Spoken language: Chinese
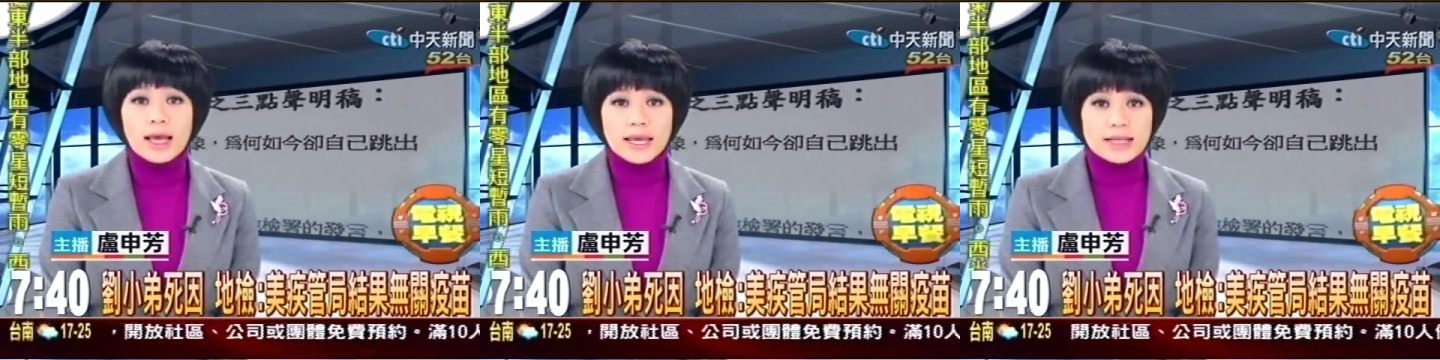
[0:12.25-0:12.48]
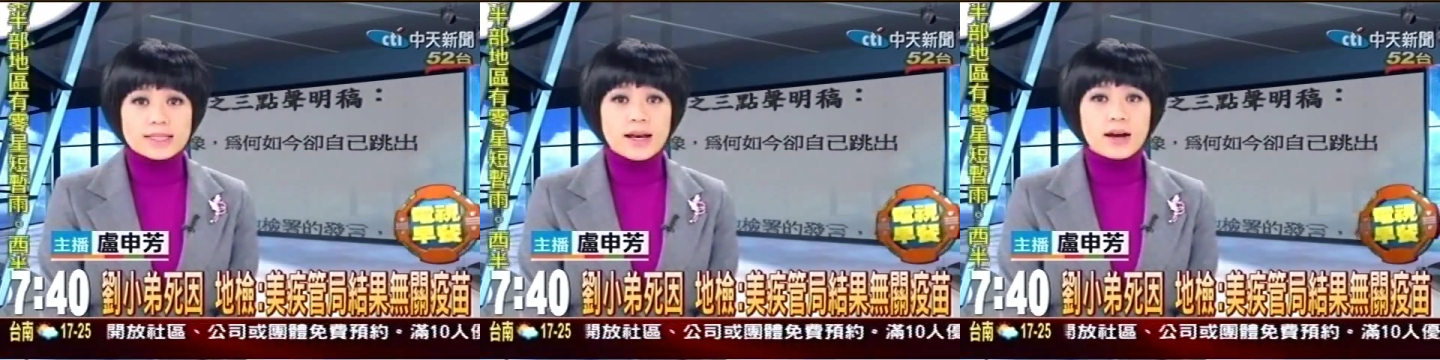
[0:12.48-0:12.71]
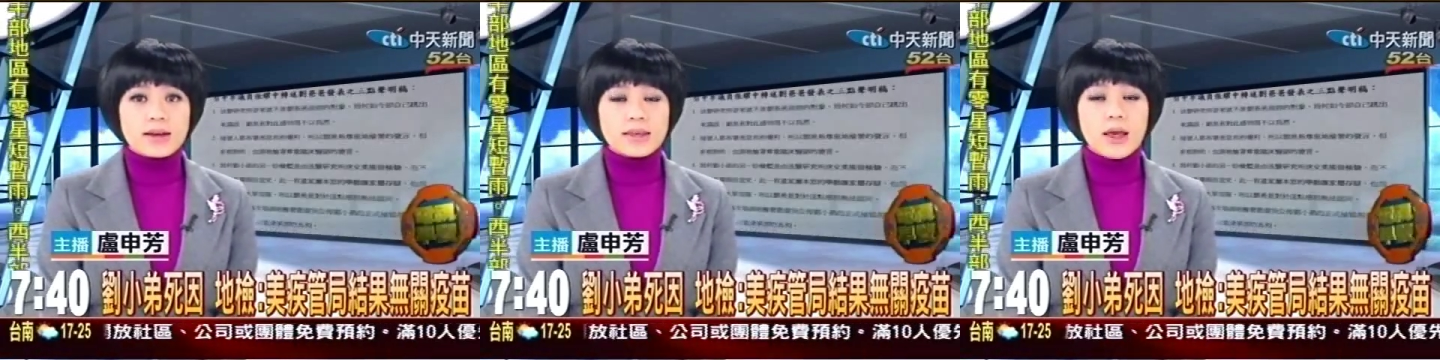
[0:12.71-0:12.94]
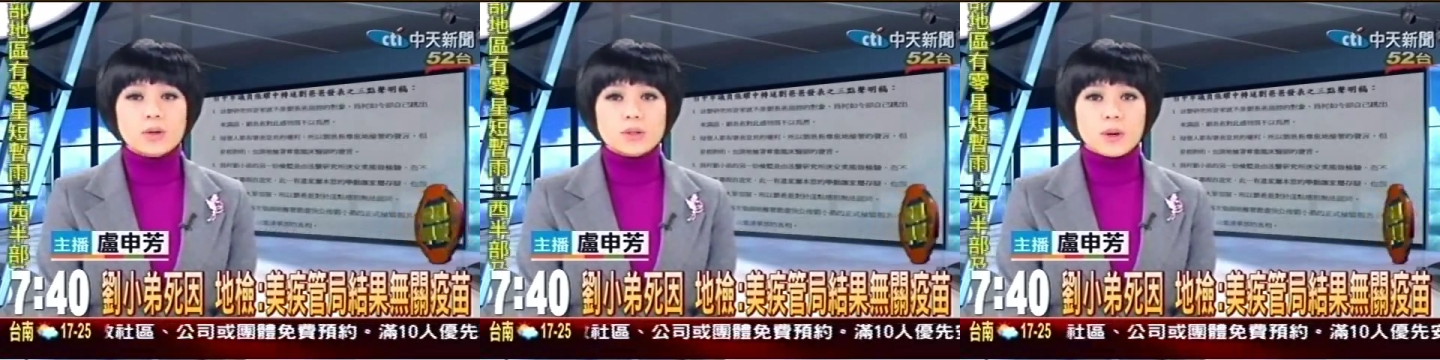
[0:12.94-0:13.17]
也曾
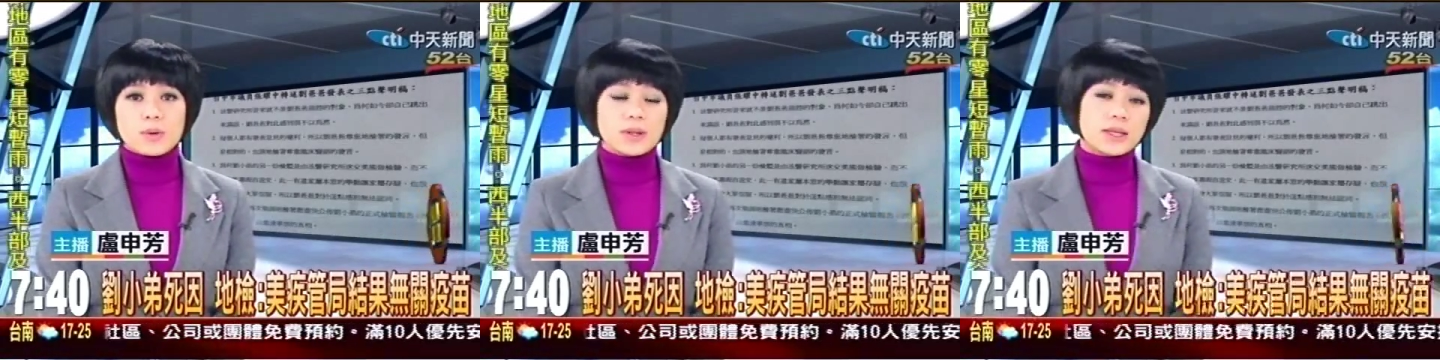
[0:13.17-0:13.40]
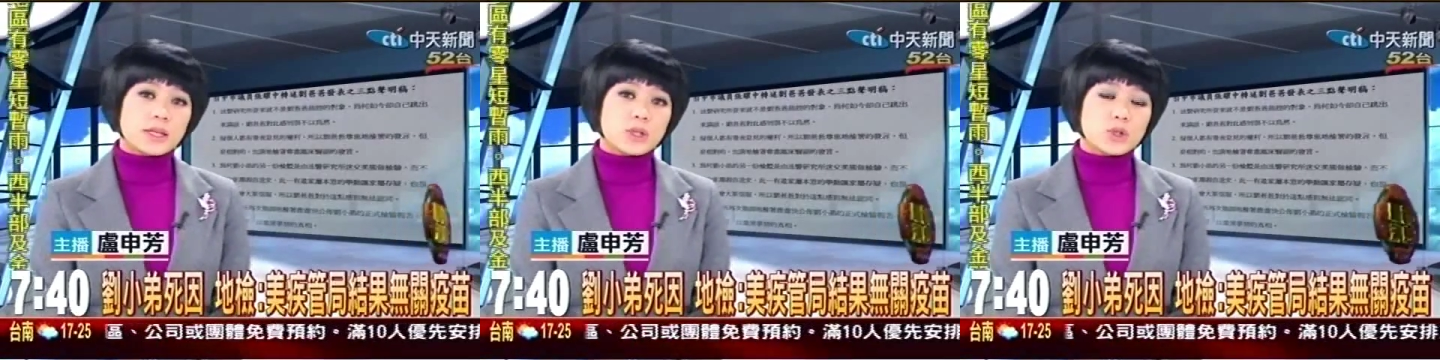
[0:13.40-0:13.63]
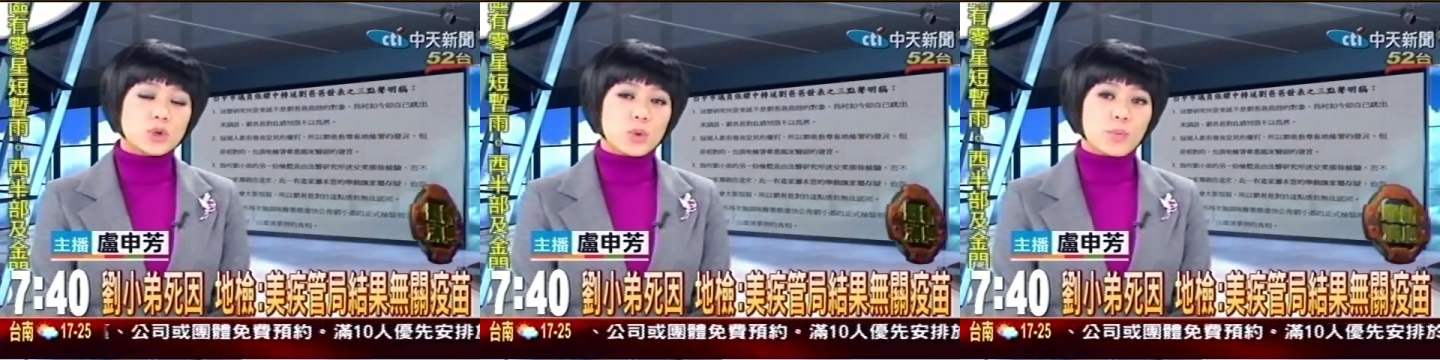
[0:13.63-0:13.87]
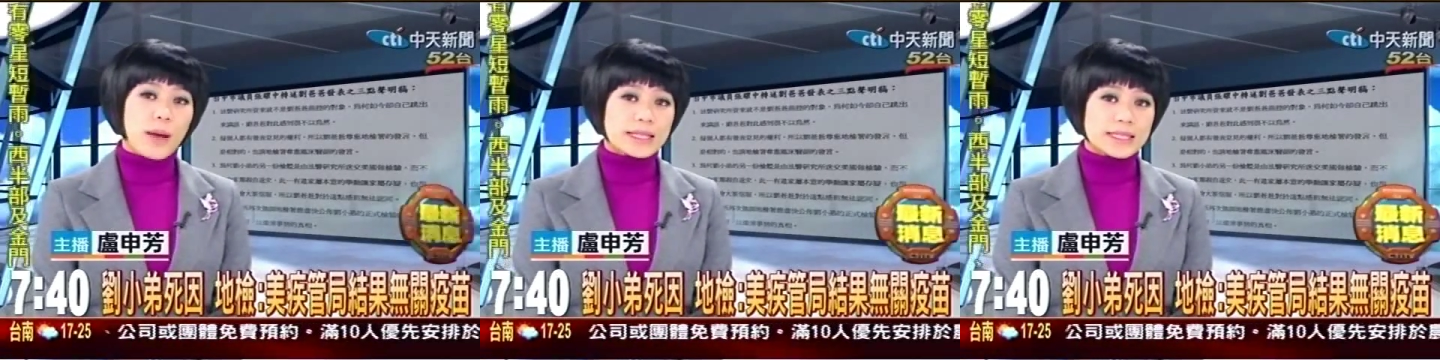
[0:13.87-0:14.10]
要求地检
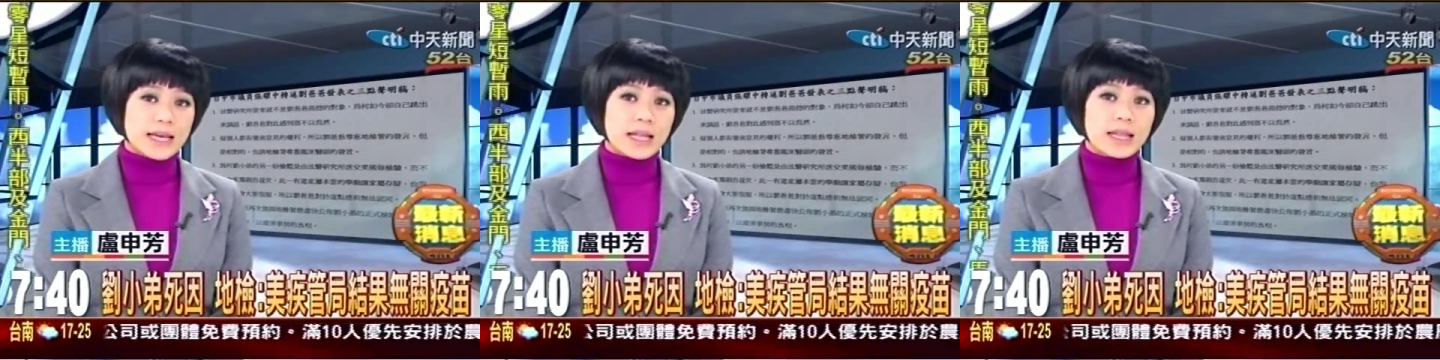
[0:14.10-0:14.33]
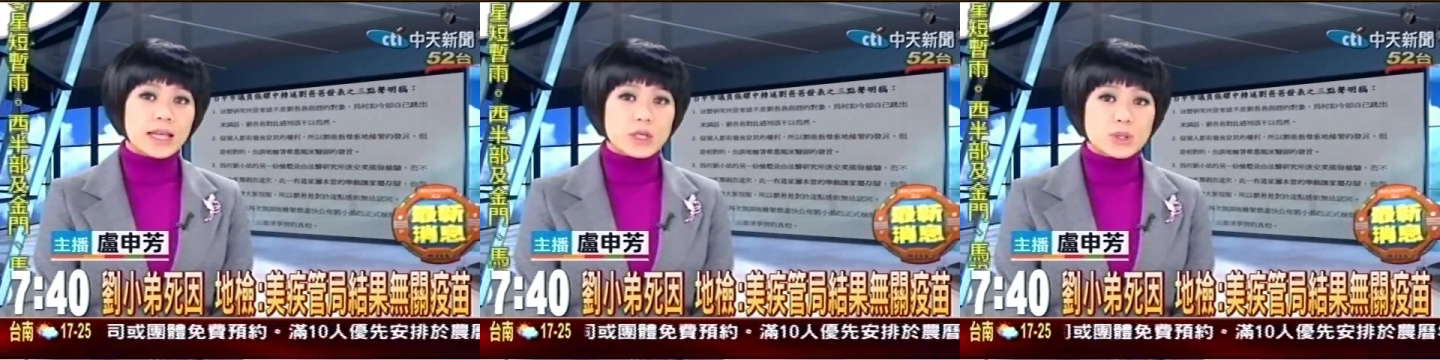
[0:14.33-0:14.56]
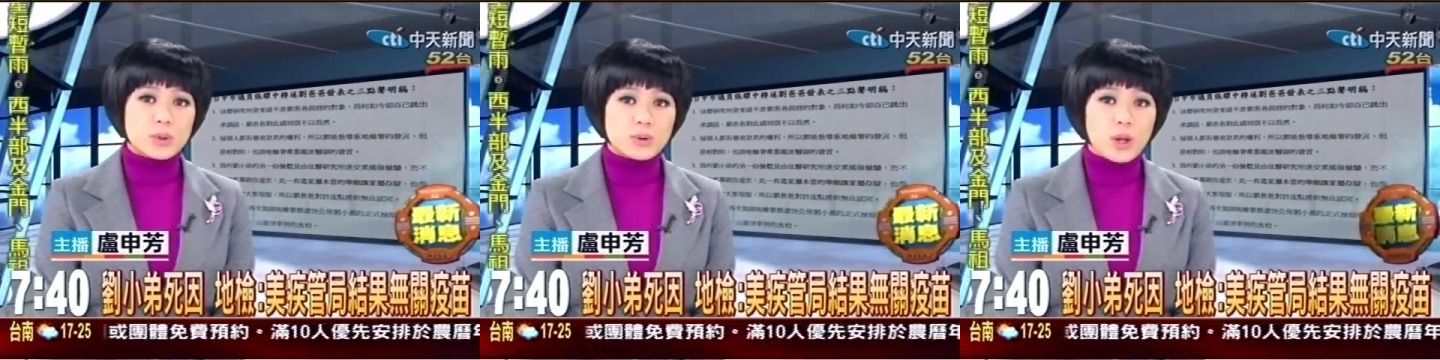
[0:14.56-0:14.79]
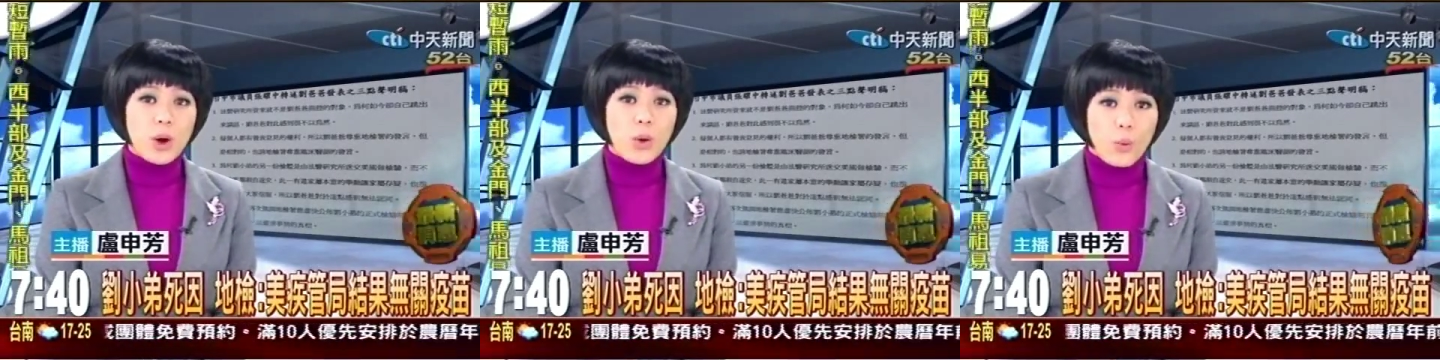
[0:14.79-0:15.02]
署把检体
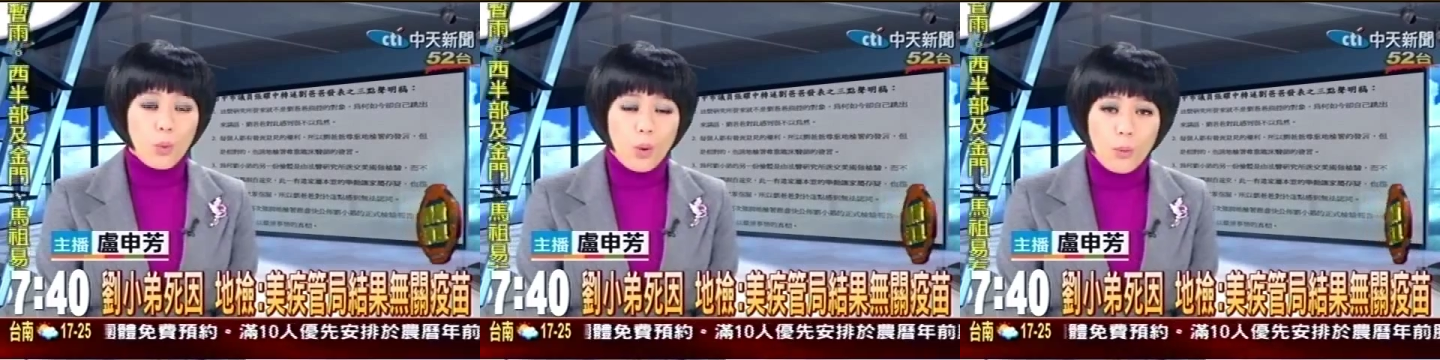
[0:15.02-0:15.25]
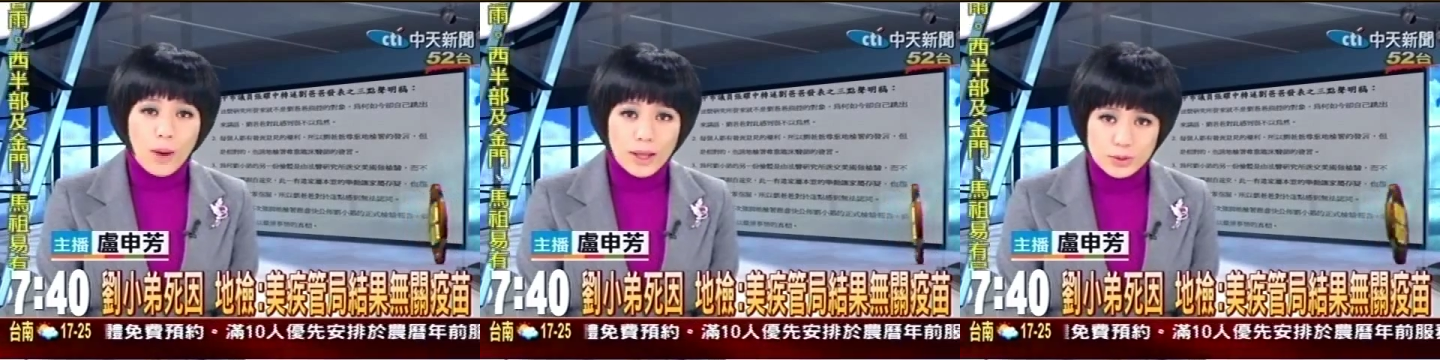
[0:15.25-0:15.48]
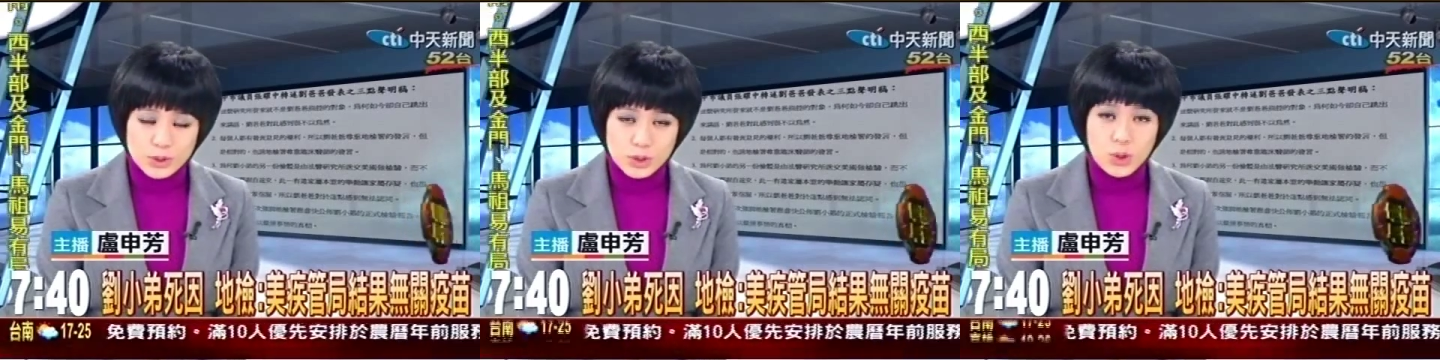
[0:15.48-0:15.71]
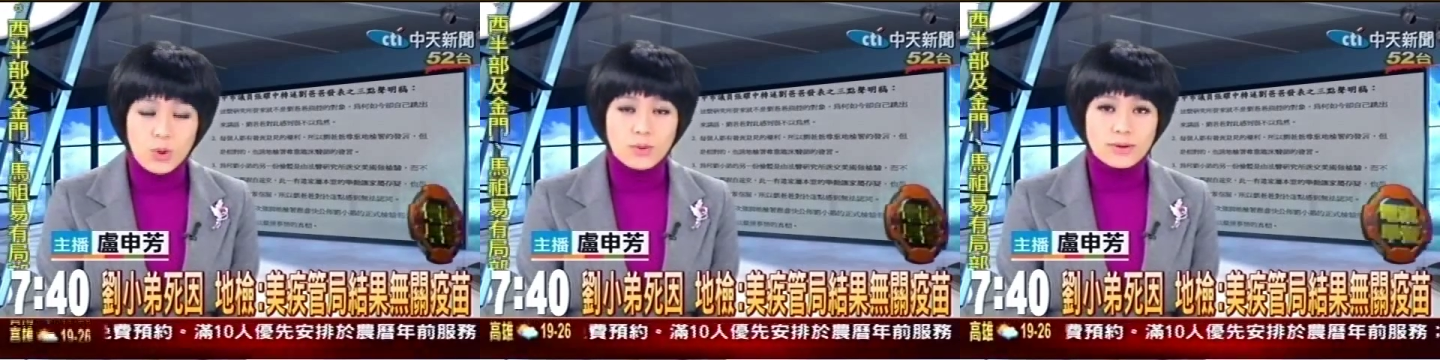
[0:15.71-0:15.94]
送到国外去
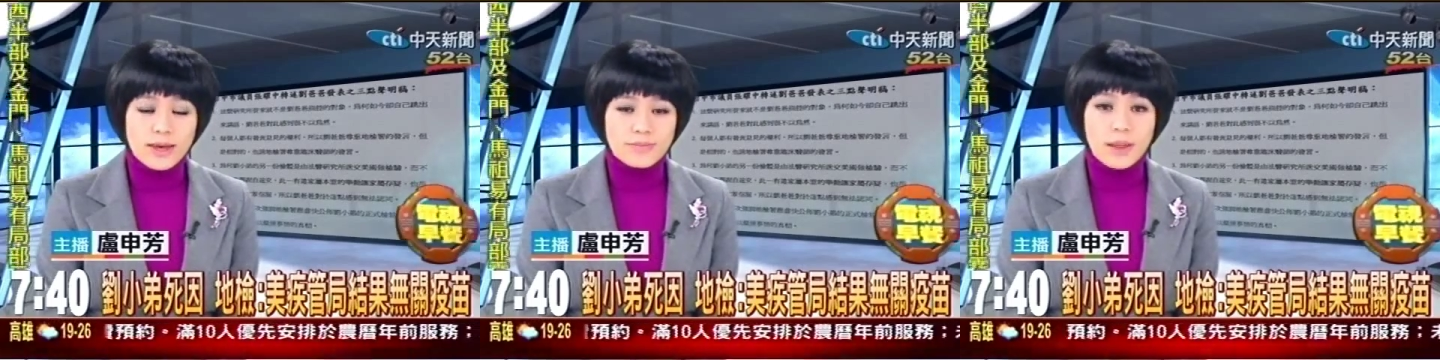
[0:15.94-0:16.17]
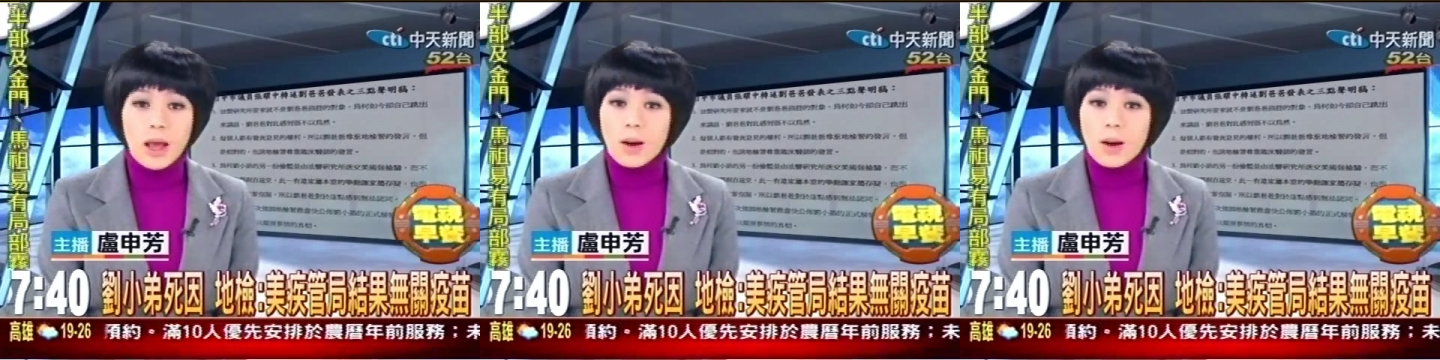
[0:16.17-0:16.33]
重验。